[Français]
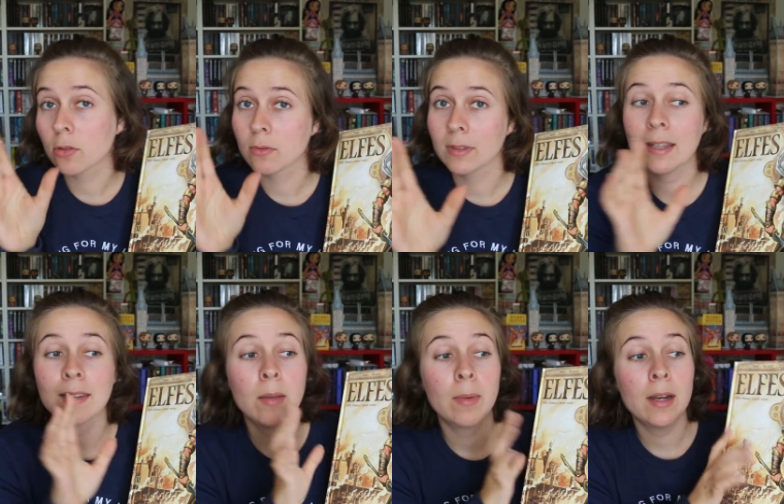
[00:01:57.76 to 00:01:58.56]
sont très
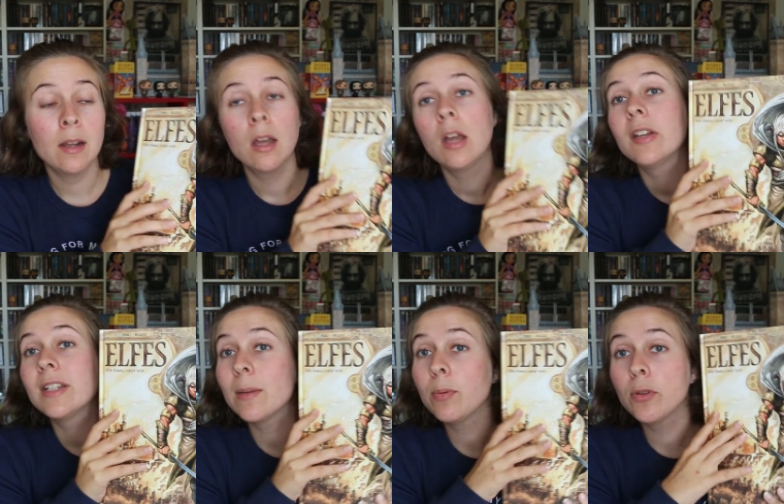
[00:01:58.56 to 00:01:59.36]
très belles.
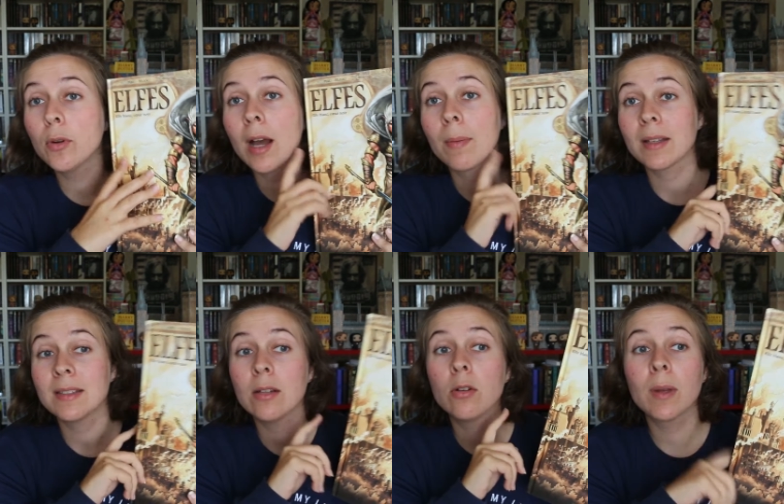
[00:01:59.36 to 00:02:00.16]
J'ai plutôt
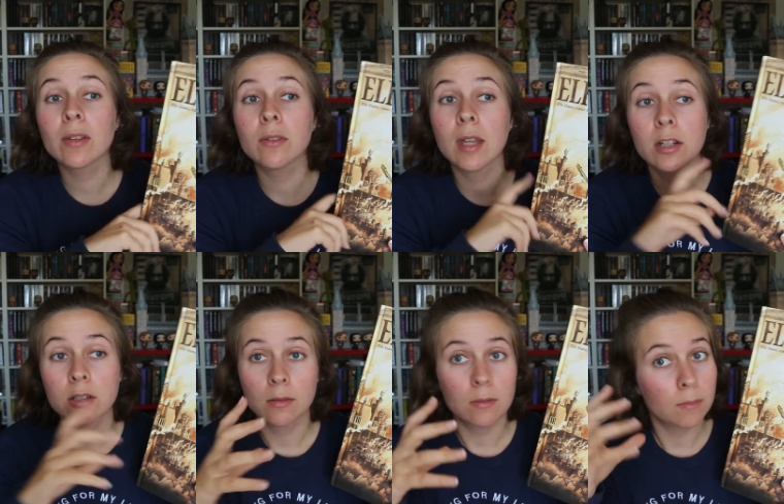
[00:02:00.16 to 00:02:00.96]
apprécié le
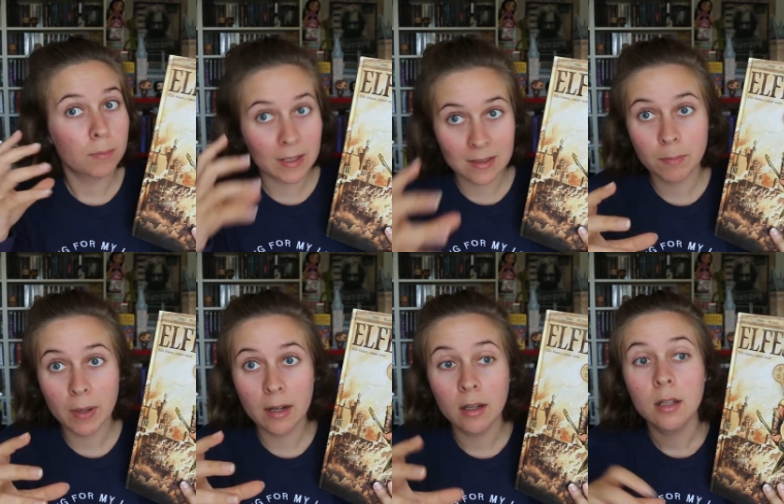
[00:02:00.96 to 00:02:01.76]
personnage
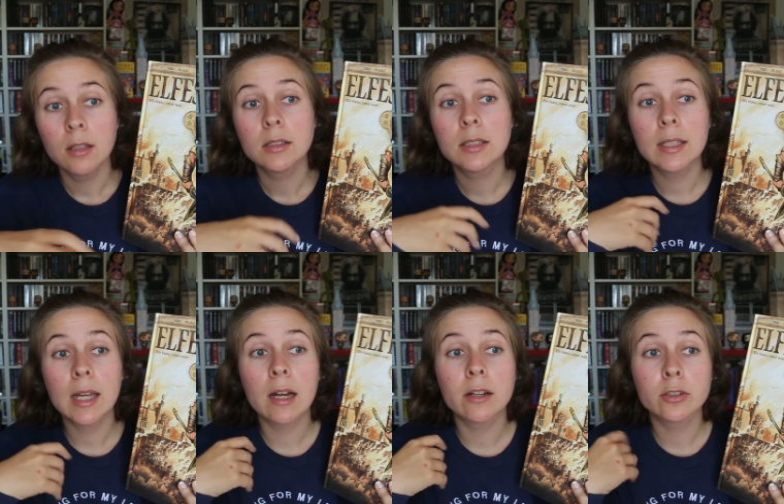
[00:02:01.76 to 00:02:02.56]
principal qui
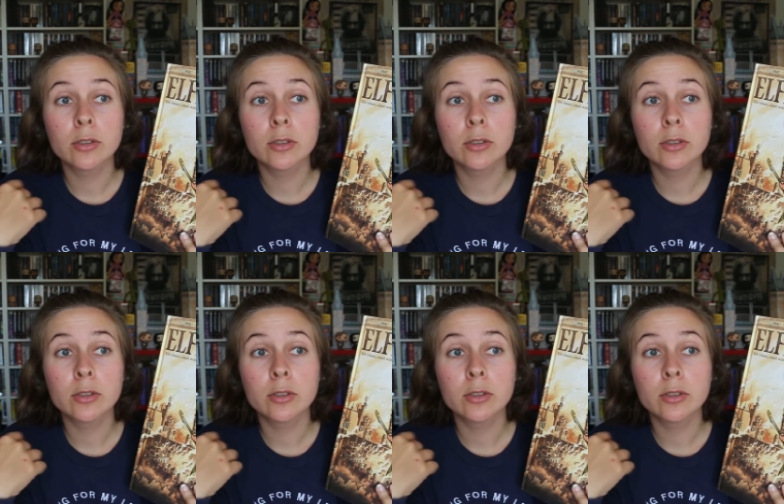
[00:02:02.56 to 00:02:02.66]
est un